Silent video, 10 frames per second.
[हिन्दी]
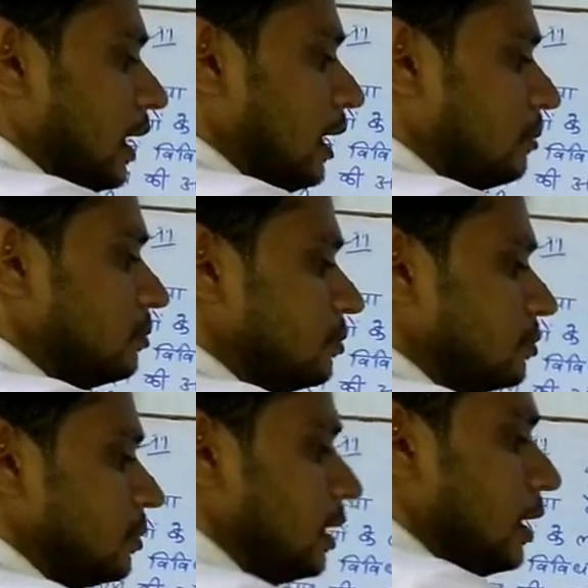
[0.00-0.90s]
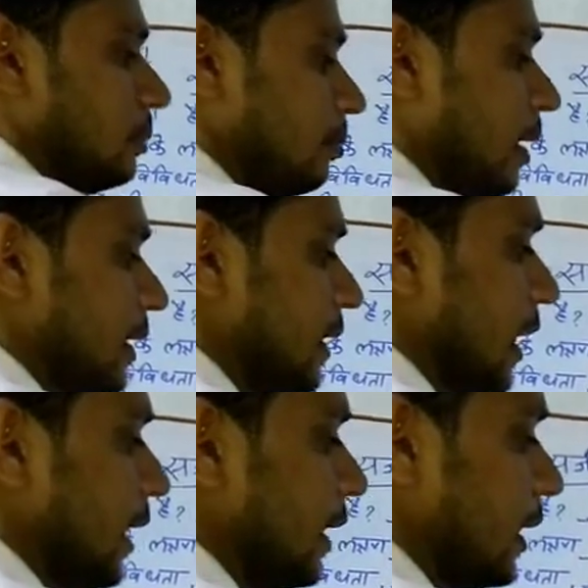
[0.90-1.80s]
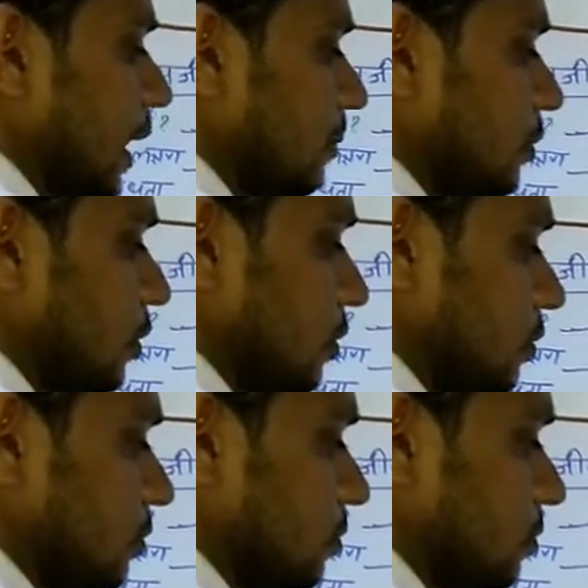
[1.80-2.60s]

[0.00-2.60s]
हम वैज्ञानिक नाम को